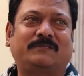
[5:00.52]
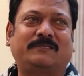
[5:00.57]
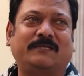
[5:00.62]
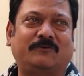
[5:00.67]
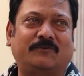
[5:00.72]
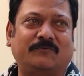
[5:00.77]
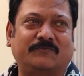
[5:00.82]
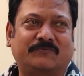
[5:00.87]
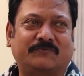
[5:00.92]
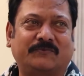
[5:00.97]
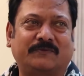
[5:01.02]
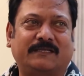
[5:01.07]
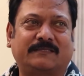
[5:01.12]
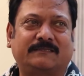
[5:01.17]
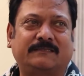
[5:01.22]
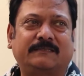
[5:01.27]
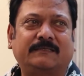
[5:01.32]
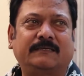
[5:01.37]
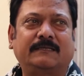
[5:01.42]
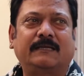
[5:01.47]
बहुत ही
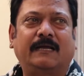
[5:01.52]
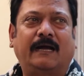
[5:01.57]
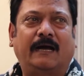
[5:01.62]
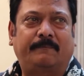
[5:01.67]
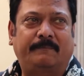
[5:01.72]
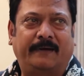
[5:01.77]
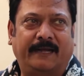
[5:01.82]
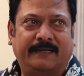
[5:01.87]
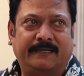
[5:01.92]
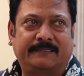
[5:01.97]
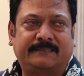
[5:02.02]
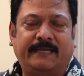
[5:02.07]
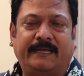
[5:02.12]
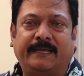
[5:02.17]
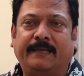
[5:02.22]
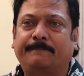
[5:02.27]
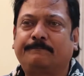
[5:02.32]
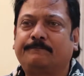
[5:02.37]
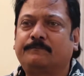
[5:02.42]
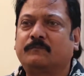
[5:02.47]
खूबसूरत अमानत
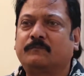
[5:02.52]
है